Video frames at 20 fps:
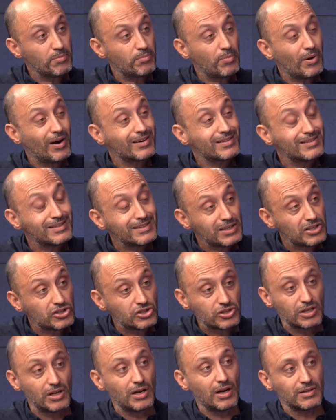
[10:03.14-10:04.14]
parti
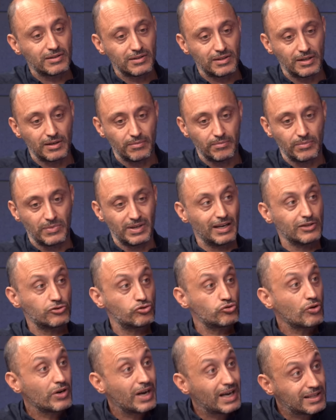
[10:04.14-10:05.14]
teşkilatını
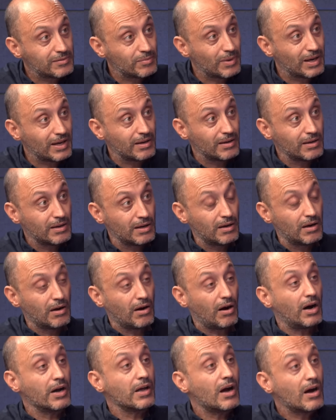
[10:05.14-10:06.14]
restore etme,
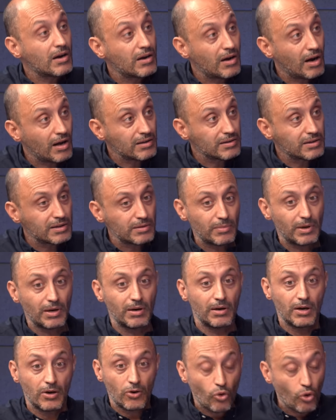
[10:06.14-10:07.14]
ayağa
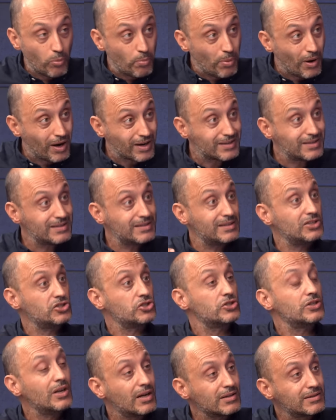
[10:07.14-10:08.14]
kaldırma, o parti
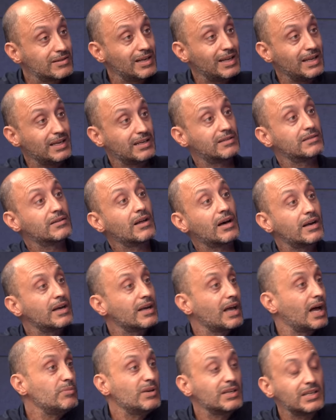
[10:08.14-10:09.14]
teşkilatıyla iktidara
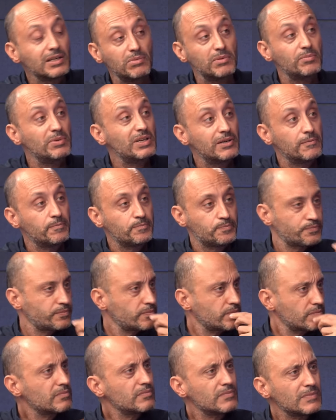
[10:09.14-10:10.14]
gelme gibi bir
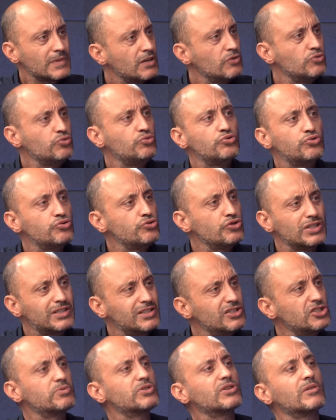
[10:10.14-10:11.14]
düşüncesi
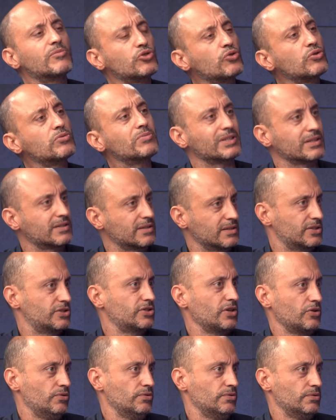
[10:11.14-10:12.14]
hiçbir zaman olmadı
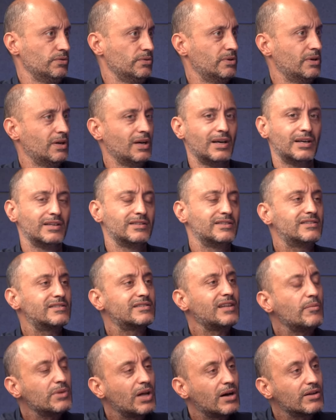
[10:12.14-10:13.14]
Kılıçdaroğlu.
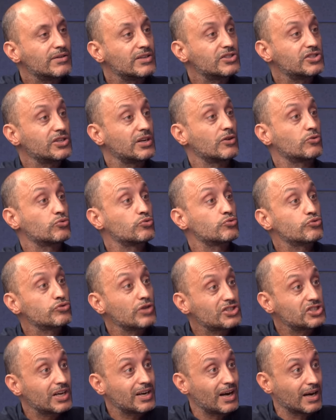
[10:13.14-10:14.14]
Sistemle anlaşarak,
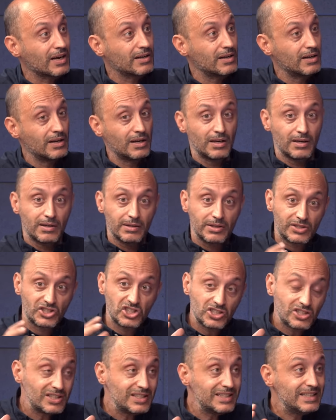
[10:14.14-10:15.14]
uzlaşarak,
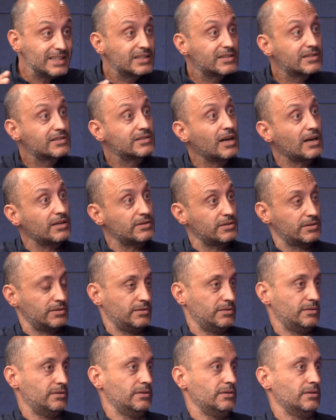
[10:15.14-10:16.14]
çeşitli iktidar
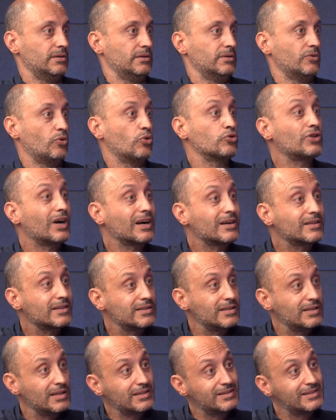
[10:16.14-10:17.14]
e,
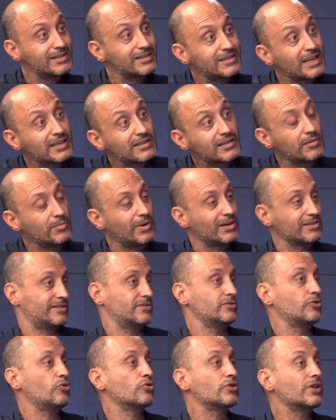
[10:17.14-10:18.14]
odaklarıyla dirsek
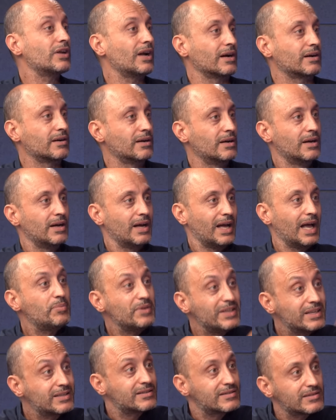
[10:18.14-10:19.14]
temasında olarak hep
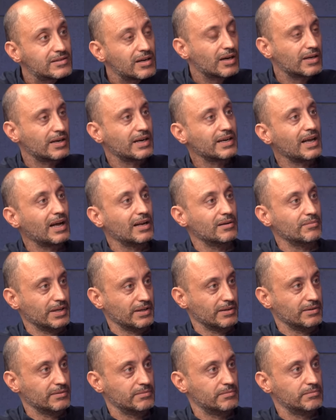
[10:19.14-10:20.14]
iktidara
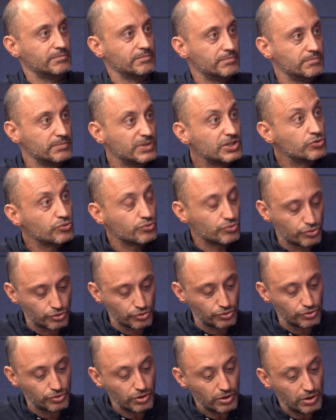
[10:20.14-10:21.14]
gelmeyi bir gün
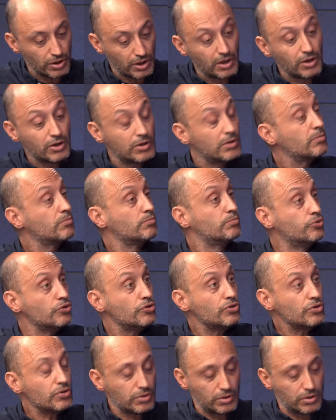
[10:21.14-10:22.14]
düşündü. Bu